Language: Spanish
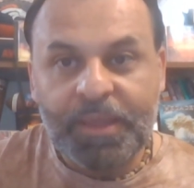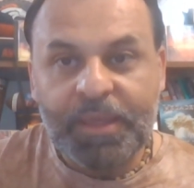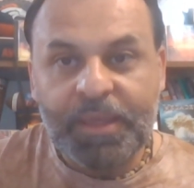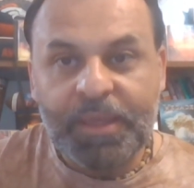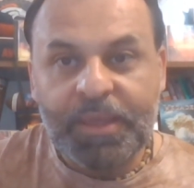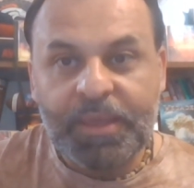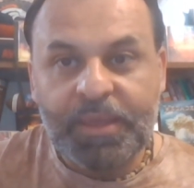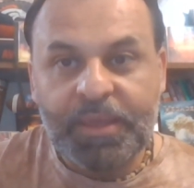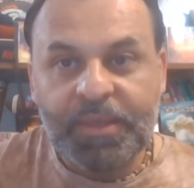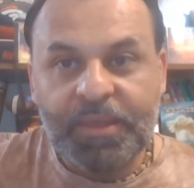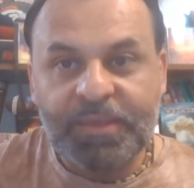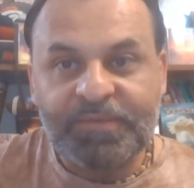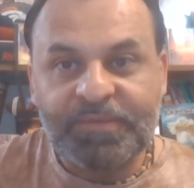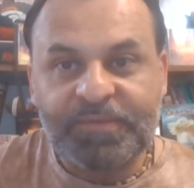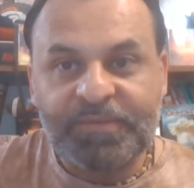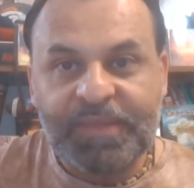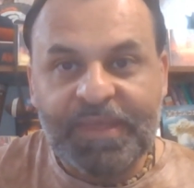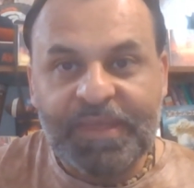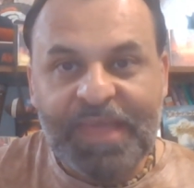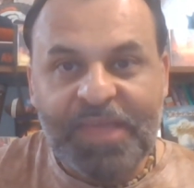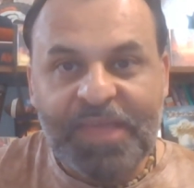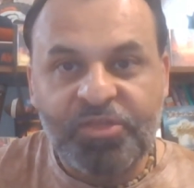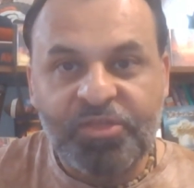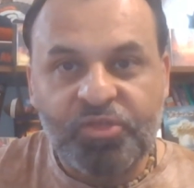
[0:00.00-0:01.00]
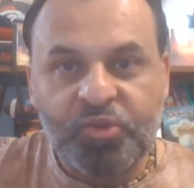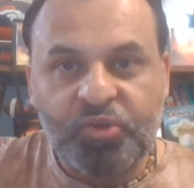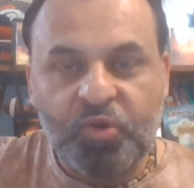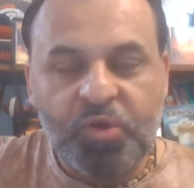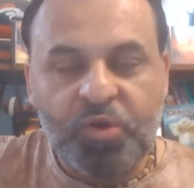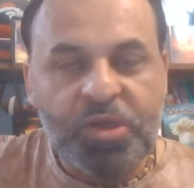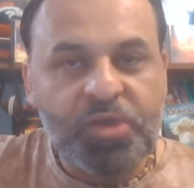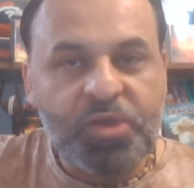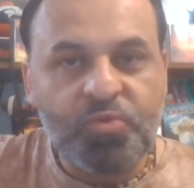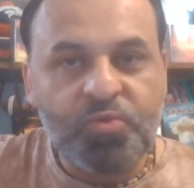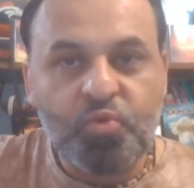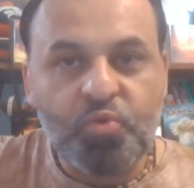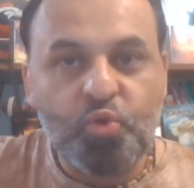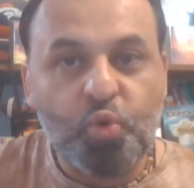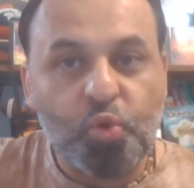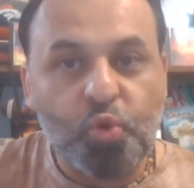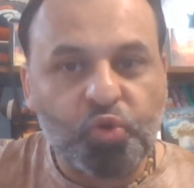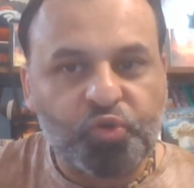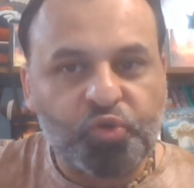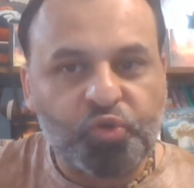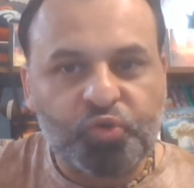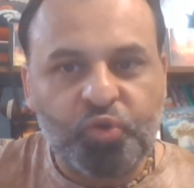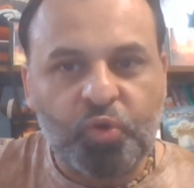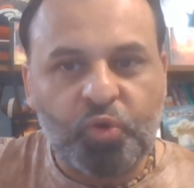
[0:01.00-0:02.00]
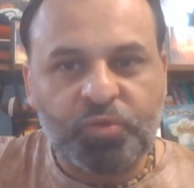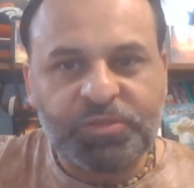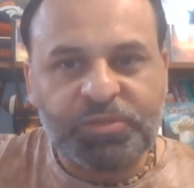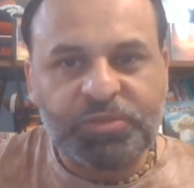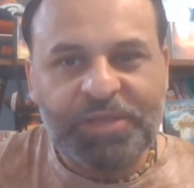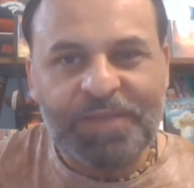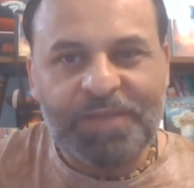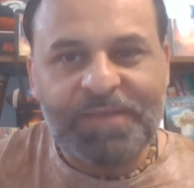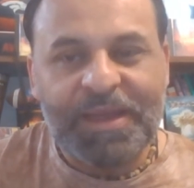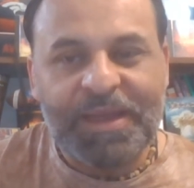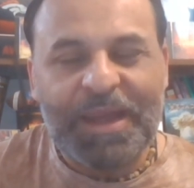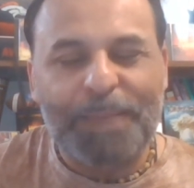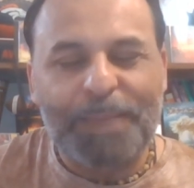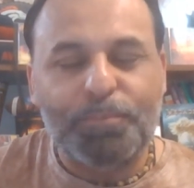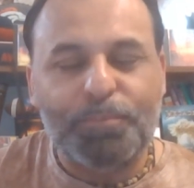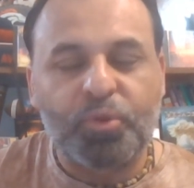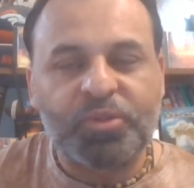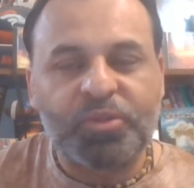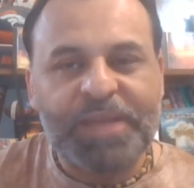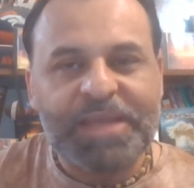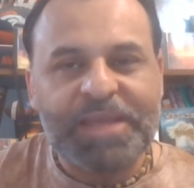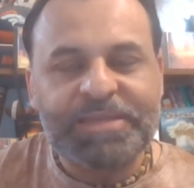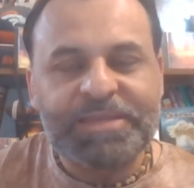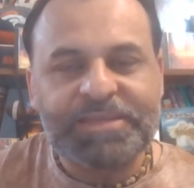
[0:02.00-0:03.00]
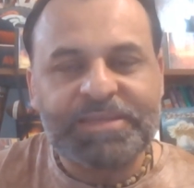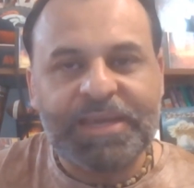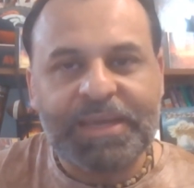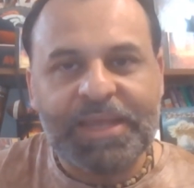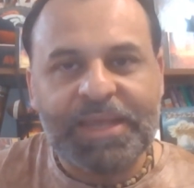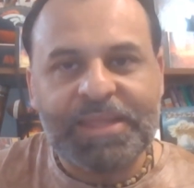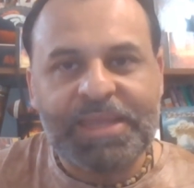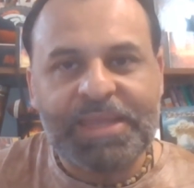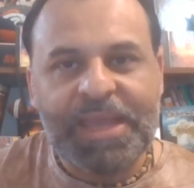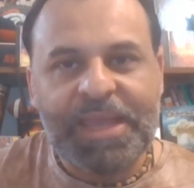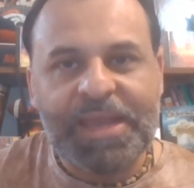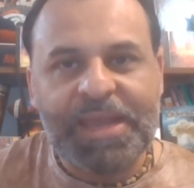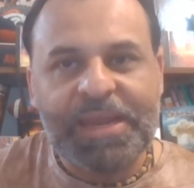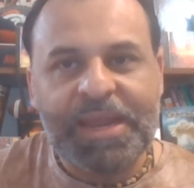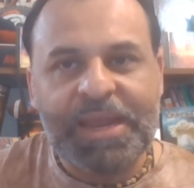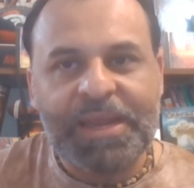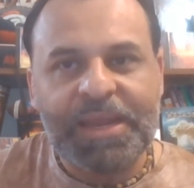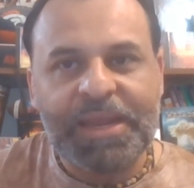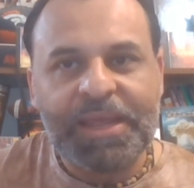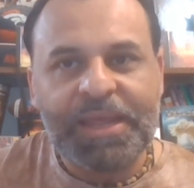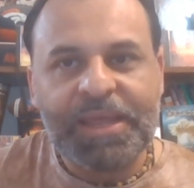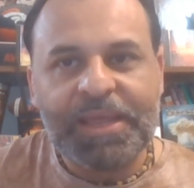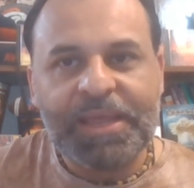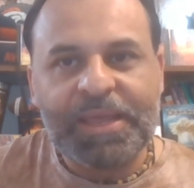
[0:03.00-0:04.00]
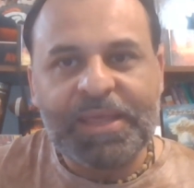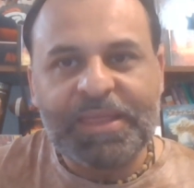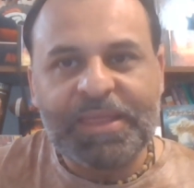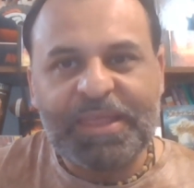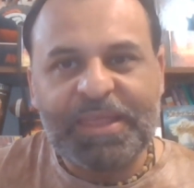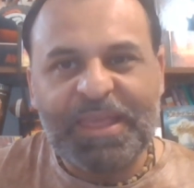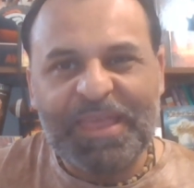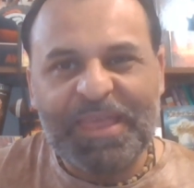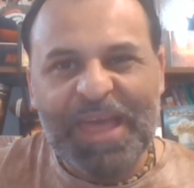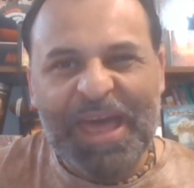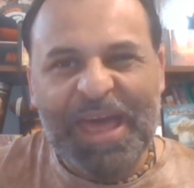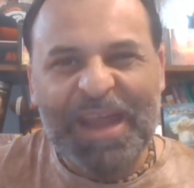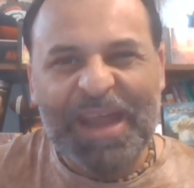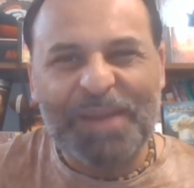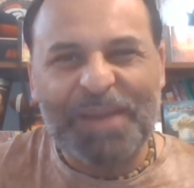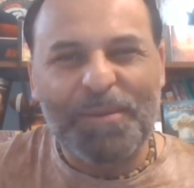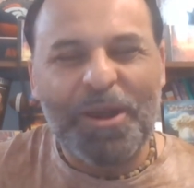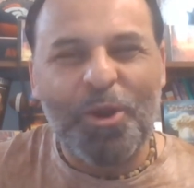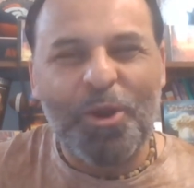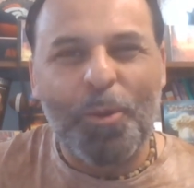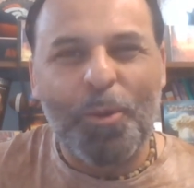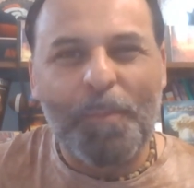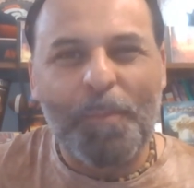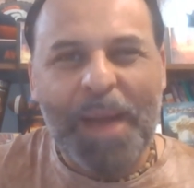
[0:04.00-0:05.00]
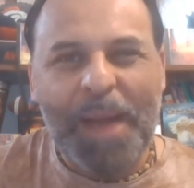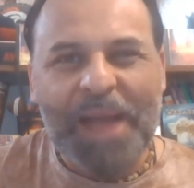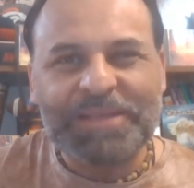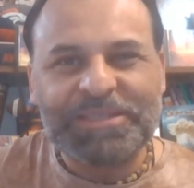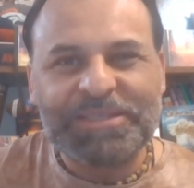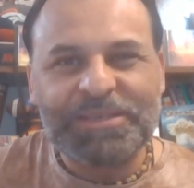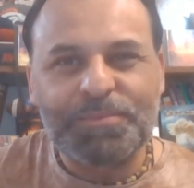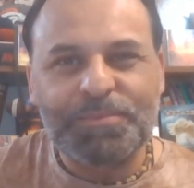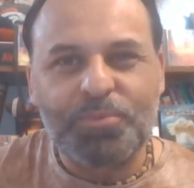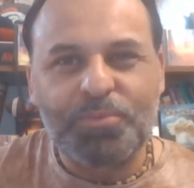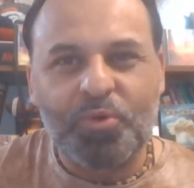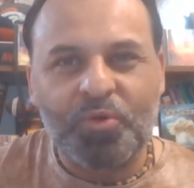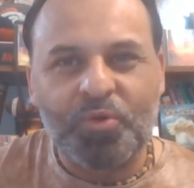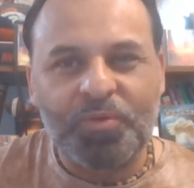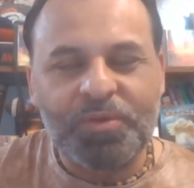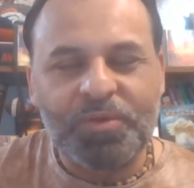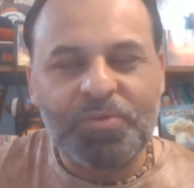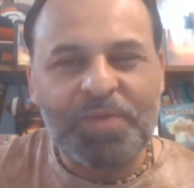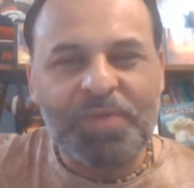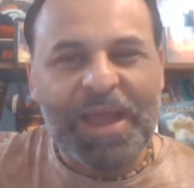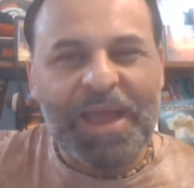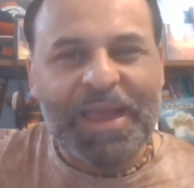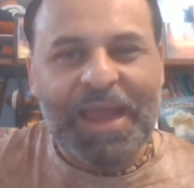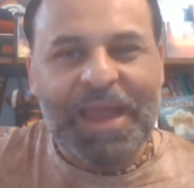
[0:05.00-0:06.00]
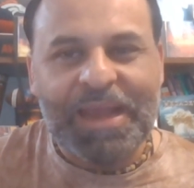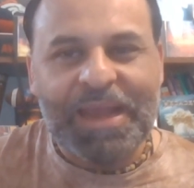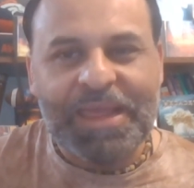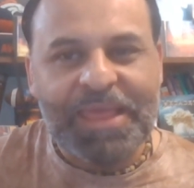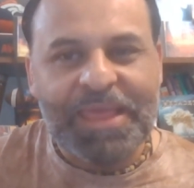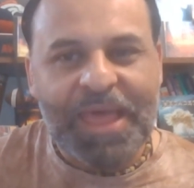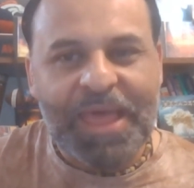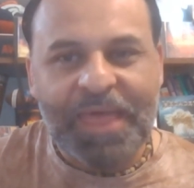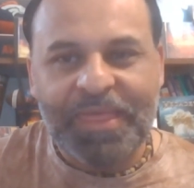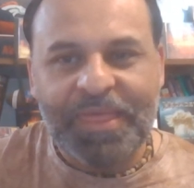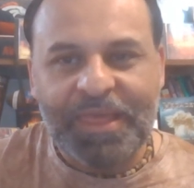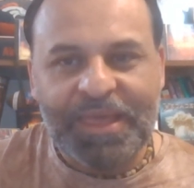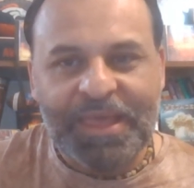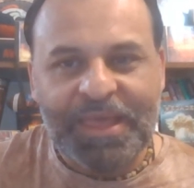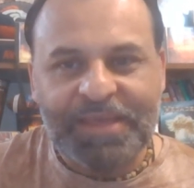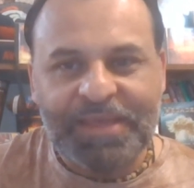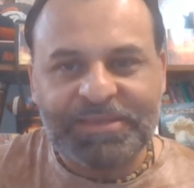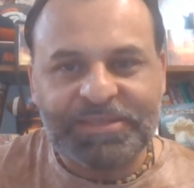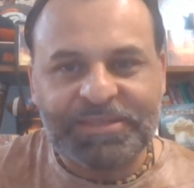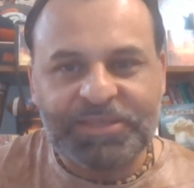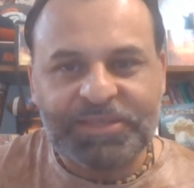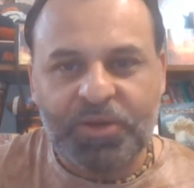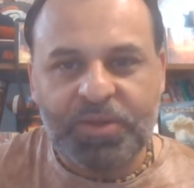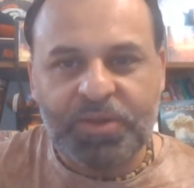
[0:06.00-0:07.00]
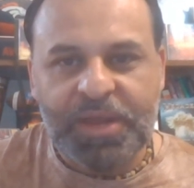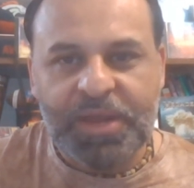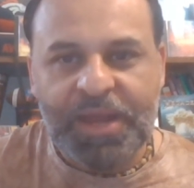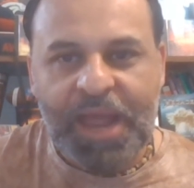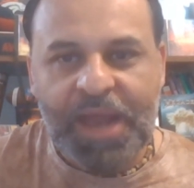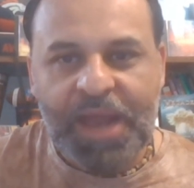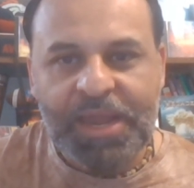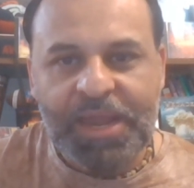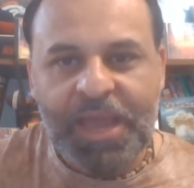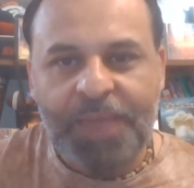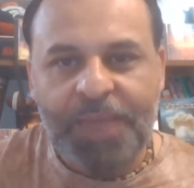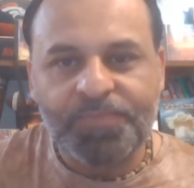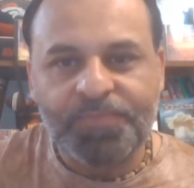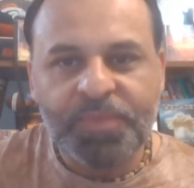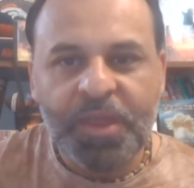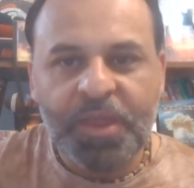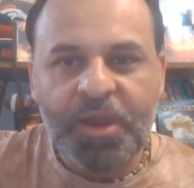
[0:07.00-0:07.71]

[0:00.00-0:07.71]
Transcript: eh, esté dentro y un gusto saber la potencia que tienen de dar lo máximo y una calidad extraordinaria.